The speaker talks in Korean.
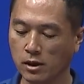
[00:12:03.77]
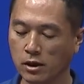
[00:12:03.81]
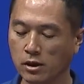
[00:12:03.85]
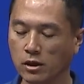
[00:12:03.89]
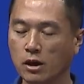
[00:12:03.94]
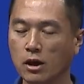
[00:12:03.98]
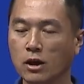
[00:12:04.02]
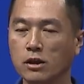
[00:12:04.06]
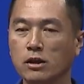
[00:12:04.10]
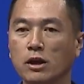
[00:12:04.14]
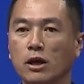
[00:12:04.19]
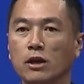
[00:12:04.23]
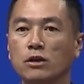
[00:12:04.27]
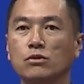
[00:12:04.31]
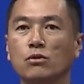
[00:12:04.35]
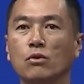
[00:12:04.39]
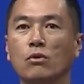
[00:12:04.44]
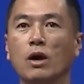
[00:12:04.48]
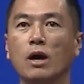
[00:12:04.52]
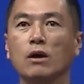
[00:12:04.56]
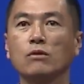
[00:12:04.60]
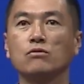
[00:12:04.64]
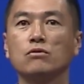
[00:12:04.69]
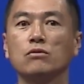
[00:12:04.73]
케냐에도
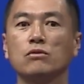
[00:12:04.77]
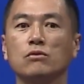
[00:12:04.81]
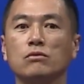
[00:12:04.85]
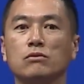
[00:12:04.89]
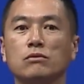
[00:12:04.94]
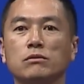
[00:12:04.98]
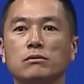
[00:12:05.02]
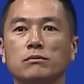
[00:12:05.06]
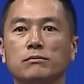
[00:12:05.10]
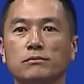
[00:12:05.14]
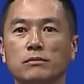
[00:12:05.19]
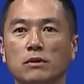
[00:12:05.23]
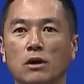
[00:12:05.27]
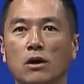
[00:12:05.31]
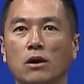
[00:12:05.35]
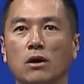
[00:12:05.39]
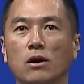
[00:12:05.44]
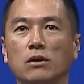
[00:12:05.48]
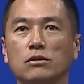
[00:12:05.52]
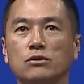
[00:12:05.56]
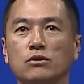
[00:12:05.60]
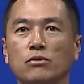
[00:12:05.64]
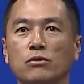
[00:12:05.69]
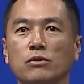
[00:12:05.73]
한국
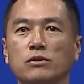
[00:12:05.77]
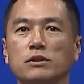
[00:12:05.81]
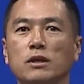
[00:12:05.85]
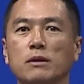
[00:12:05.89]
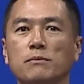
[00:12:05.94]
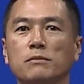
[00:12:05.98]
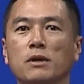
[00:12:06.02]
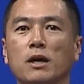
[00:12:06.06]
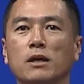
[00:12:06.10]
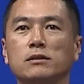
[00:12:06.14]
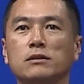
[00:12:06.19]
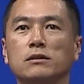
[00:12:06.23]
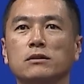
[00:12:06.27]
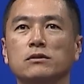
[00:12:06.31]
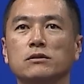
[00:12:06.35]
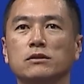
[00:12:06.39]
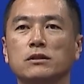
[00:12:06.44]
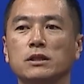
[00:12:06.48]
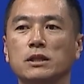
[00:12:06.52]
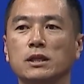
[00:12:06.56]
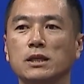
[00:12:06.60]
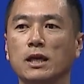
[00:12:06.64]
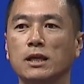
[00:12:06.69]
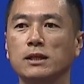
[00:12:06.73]
어, 선교사님
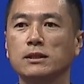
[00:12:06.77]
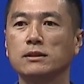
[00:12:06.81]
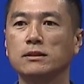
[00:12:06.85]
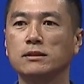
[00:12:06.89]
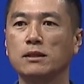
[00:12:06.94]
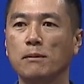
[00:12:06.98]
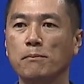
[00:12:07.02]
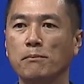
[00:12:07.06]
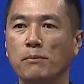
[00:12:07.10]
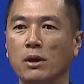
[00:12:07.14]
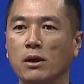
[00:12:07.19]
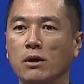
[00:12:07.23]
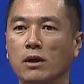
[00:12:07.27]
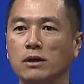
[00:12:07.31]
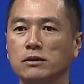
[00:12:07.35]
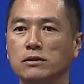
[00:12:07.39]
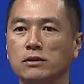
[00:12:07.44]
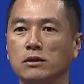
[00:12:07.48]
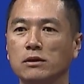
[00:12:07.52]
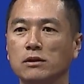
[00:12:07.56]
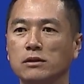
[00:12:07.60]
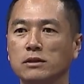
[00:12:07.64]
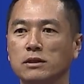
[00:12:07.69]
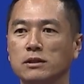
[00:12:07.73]
가정들이 한
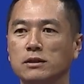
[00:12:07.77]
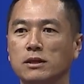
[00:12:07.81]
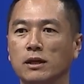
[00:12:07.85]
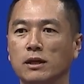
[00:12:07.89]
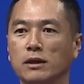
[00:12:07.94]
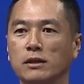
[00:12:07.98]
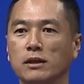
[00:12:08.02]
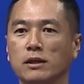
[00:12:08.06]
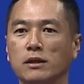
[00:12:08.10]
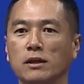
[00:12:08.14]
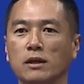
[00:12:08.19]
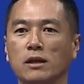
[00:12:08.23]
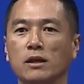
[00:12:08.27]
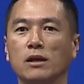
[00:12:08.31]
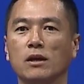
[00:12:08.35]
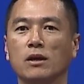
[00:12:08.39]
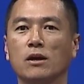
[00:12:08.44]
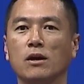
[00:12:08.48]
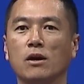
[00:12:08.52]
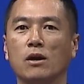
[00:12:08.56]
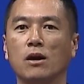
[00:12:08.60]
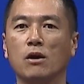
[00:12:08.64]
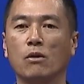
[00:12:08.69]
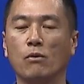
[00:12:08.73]
300가정 이상이
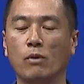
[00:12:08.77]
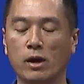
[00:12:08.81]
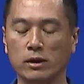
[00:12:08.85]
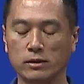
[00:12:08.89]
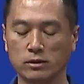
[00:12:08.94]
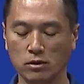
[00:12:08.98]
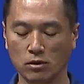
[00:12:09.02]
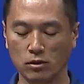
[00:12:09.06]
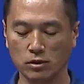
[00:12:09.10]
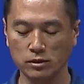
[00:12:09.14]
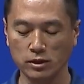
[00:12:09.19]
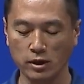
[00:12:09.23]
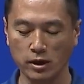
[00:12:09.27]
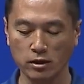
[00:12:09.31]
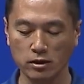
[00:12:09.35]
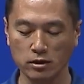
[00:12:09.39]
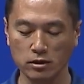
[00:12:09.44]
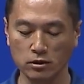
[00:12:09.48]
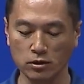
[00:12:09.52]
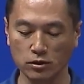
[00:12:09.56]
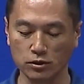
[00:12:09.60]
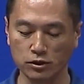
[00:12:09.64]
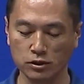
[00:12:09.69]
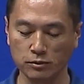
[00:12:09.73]
어, 와서
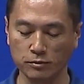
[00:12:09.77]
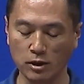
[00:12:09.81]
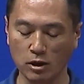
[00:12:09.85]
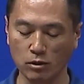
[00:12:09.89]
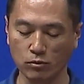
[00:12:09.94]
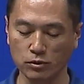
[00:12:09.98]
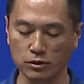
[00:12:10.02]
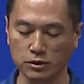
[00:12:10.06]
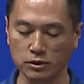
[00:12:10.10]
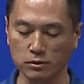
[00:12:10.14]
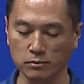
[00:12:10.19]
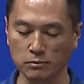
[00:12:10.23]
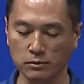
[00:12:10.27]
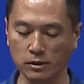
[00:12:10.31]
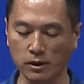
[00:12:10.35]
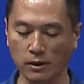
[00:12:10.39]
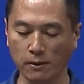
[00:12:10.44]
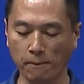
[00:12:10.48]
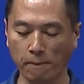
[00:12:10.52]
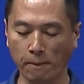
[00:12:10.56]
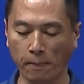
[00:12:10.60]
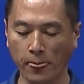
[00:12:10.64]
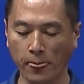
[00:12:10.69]
사역을 열심히 하고 있습니다.